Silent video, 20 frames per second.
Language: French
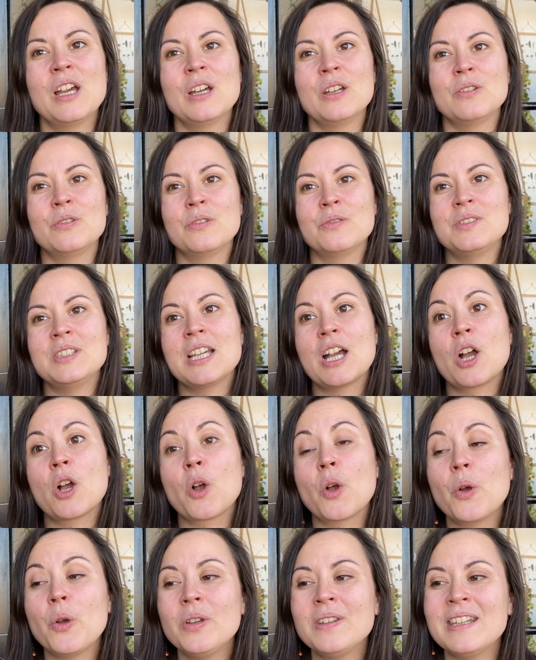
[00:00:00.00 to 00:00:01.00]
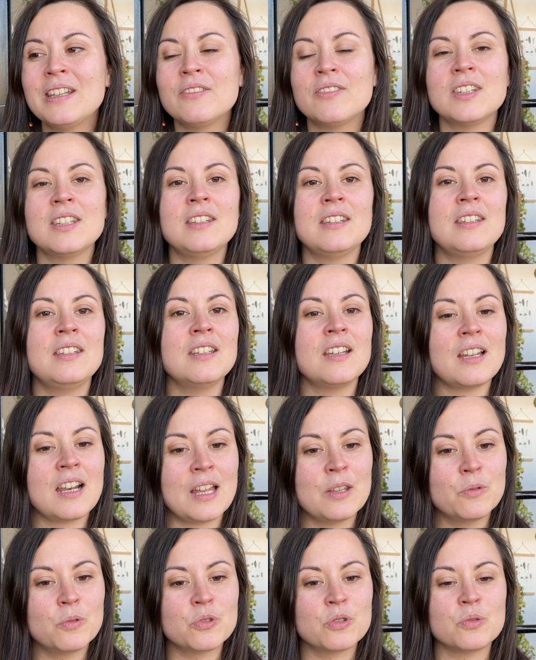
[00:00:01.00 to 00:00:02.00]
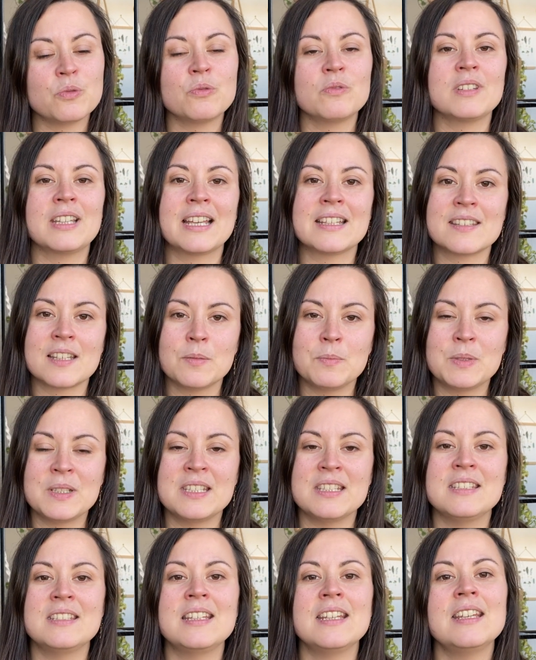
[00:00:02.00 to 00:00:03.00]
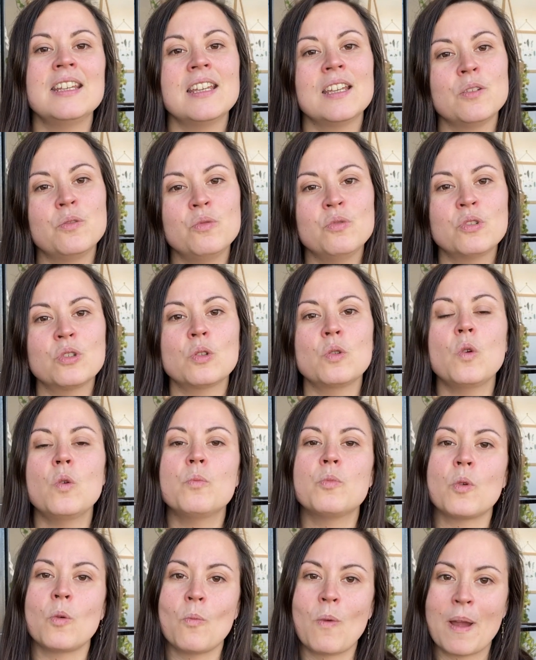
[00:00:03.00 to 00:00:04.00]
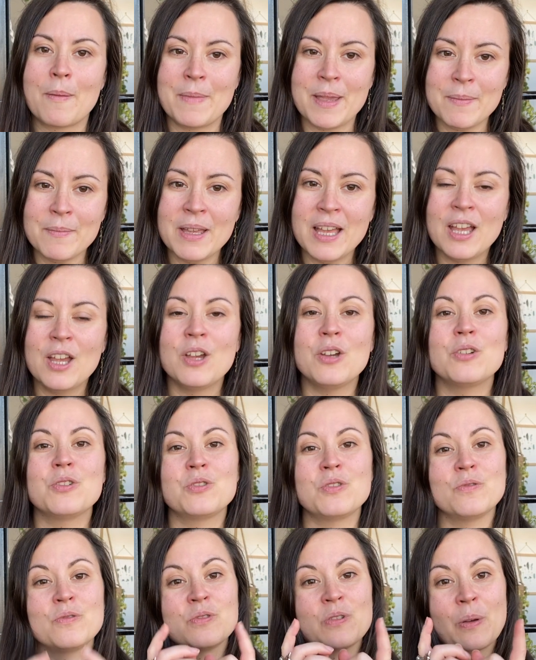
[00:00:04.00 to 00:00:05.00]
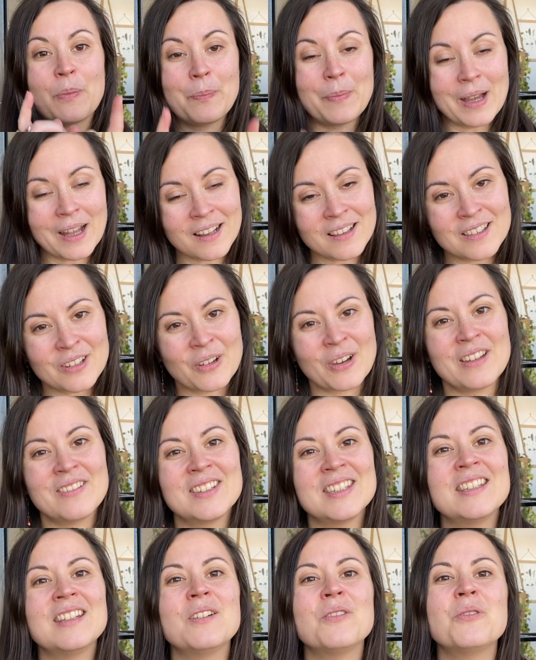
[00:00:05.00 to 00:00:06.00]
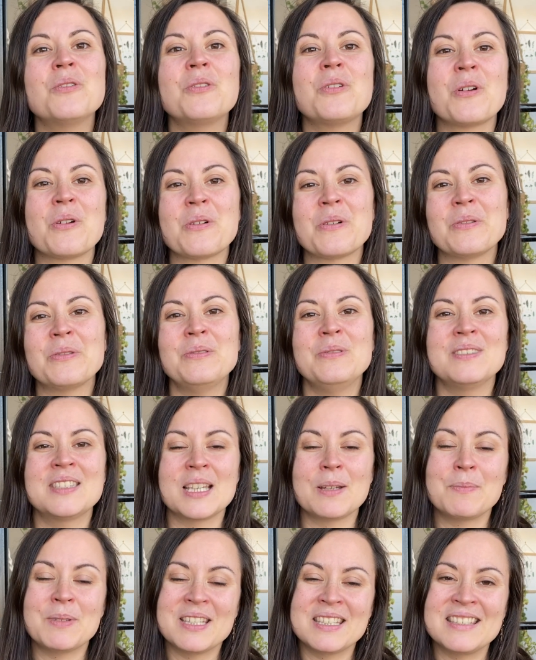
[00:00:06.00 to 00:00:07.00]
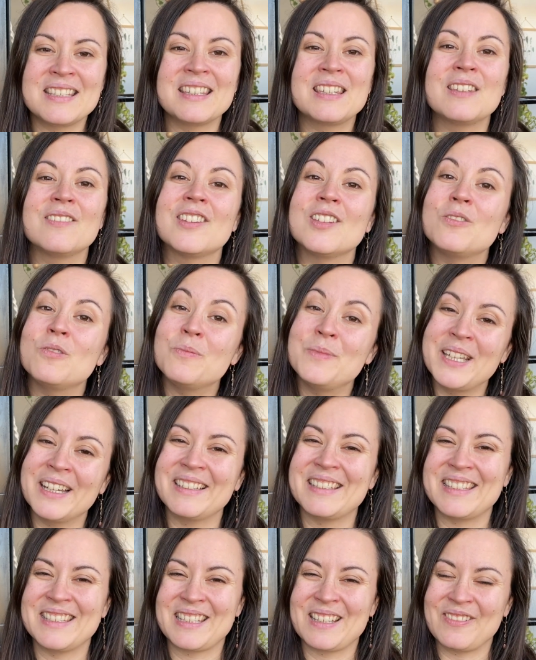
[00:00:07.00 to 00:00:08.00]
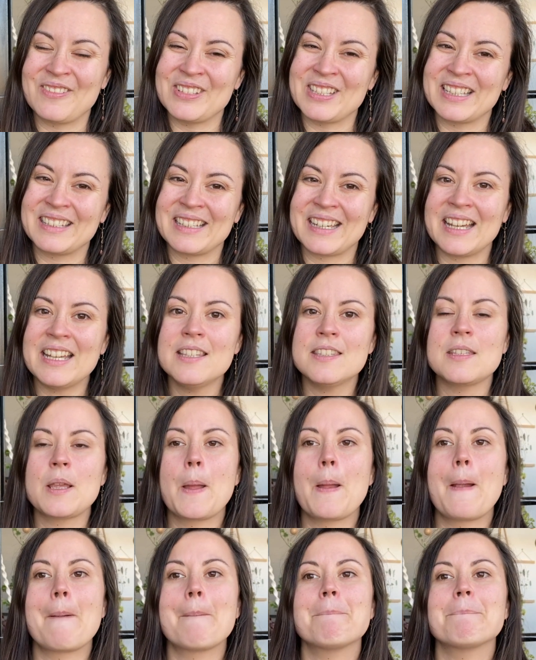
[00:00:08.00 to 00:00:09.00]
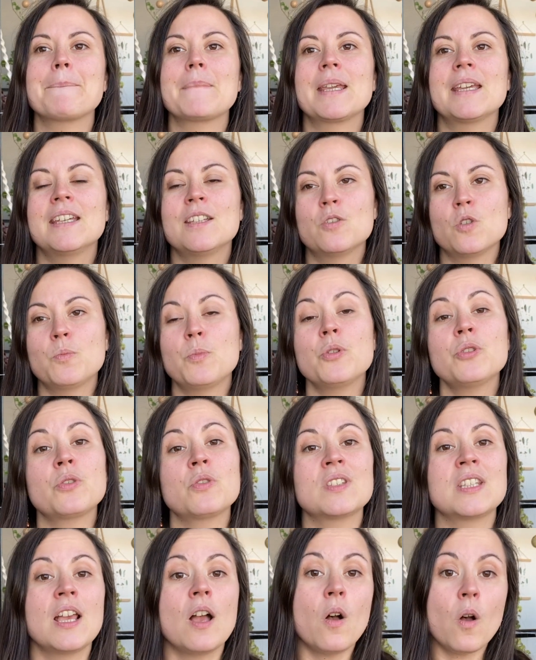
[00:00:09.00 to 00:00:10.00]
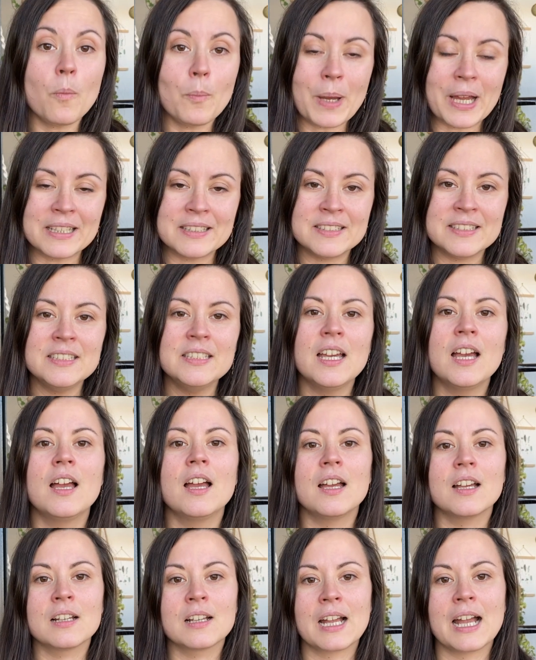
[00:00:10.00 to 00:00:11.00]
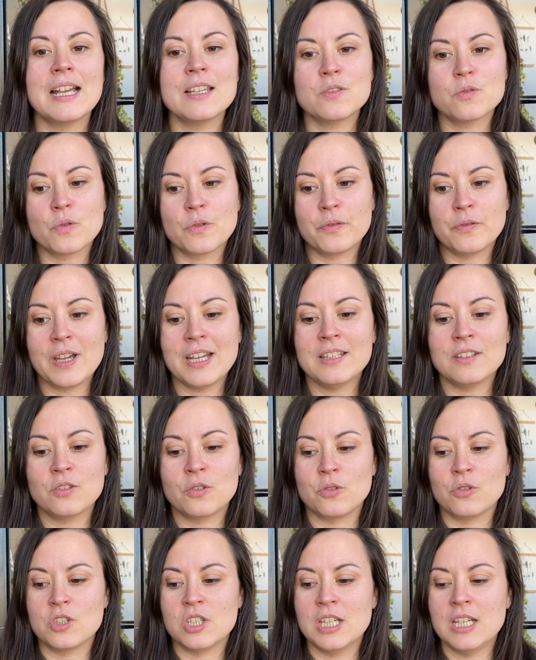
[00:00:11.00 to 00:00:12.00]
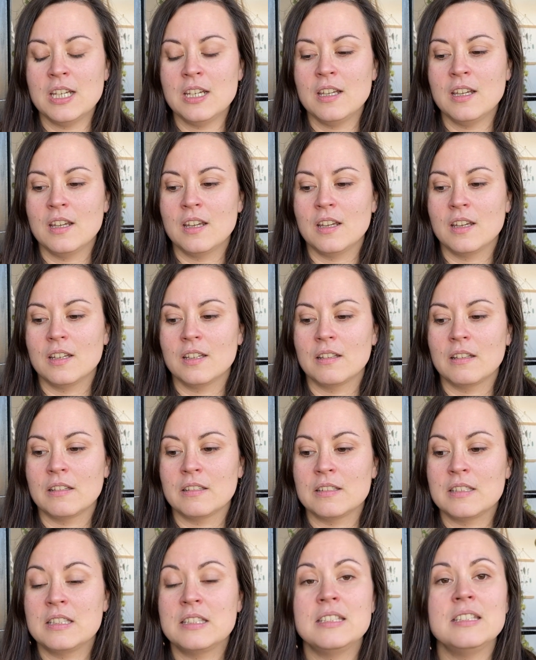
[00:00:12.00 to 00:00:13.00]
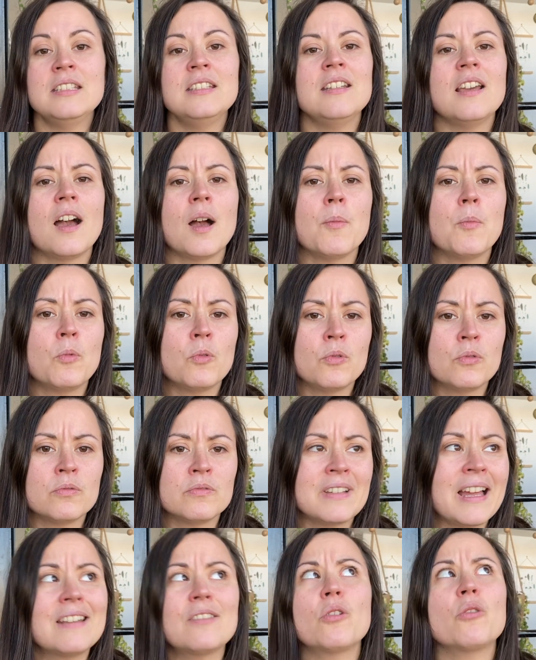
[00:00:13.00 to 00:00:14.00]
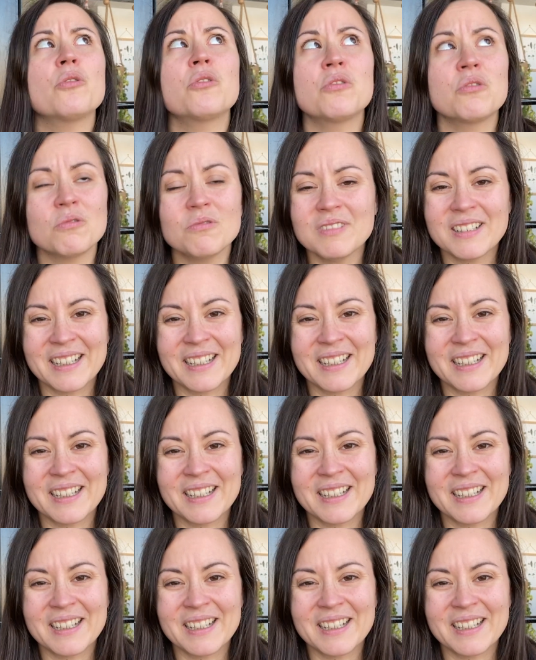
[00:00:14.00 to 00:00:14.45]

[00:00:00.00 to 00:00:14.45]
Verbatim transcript: de venir redéfinir la notion de la simplicité et du slow pour moi-même. Je vous en parle dans la vidéo, euh, une simplicité qui fait du bien si ça vous intéresse. Et je pense que c'est en partie grâce au fait que j'ai dit à mon attention